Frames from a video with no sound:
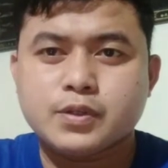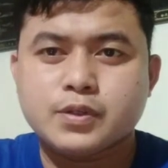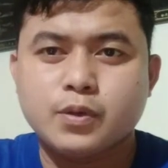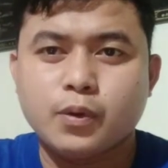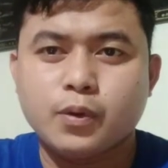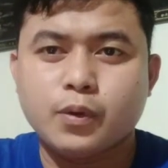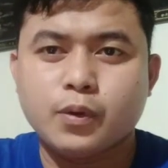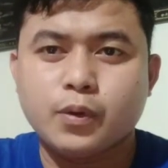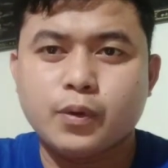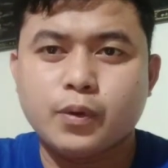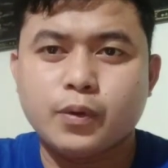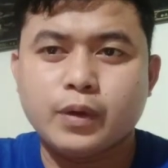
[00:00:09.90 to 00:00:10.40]

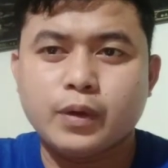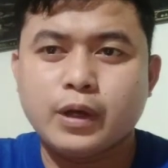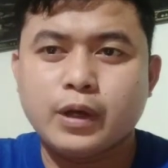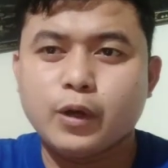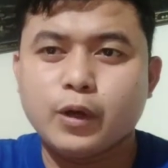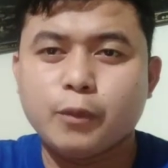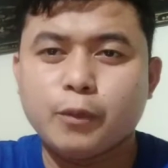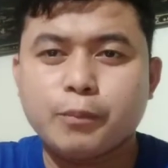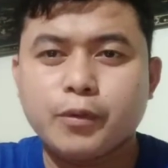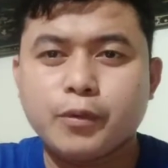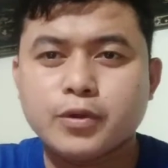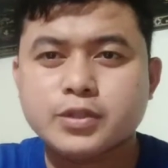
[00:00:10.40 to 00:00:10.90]
So,
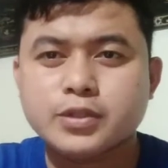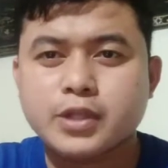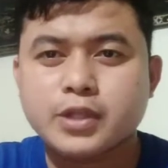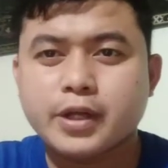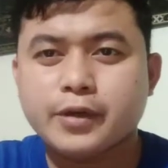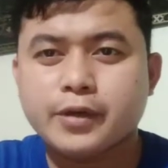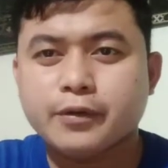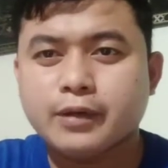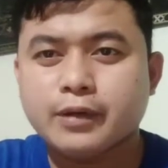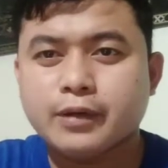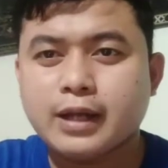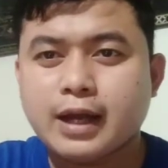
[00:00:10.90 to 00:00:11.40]
hello po
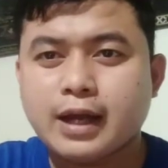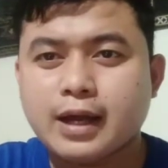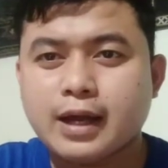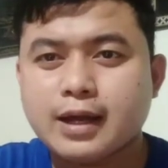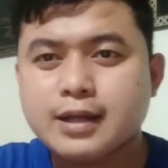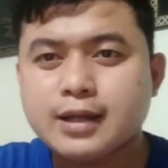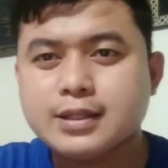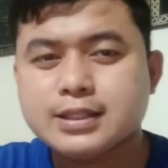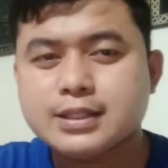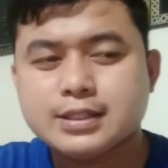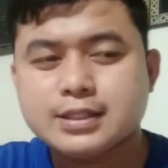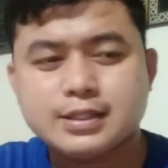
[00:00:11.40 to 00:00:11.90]
sa inyong
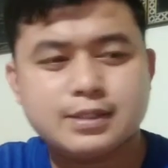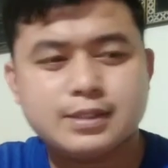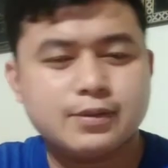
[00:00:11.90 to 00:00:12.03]
lahat.